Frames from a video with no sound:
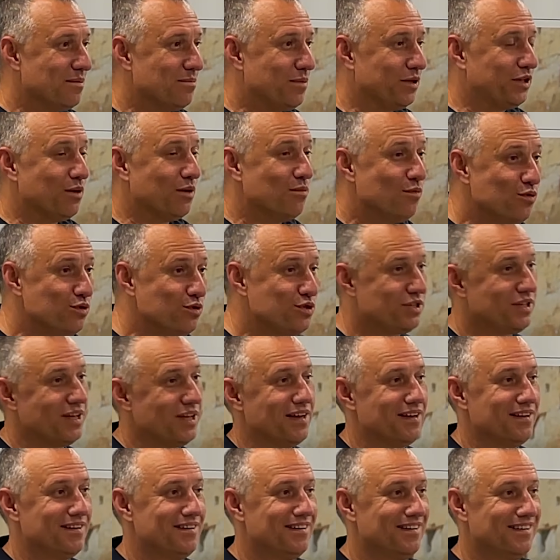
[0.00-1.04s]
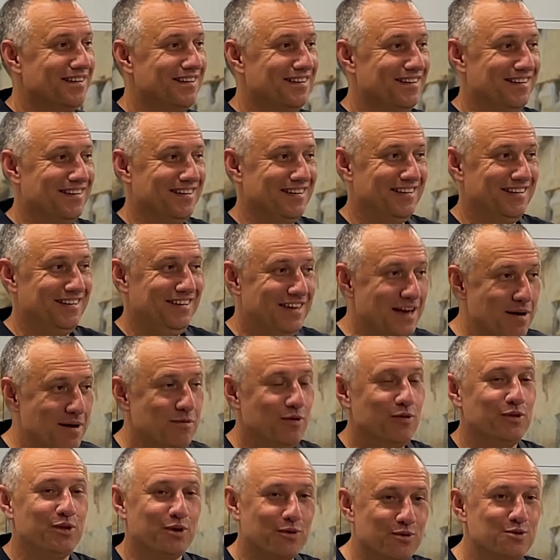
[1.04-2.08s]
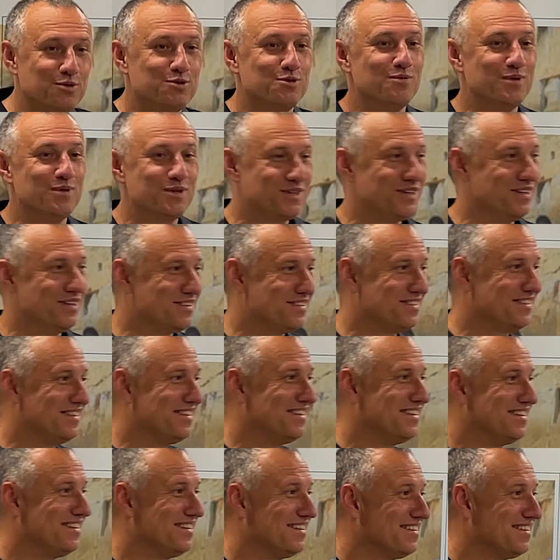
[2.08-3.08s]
потому что я был такой сумасшедший.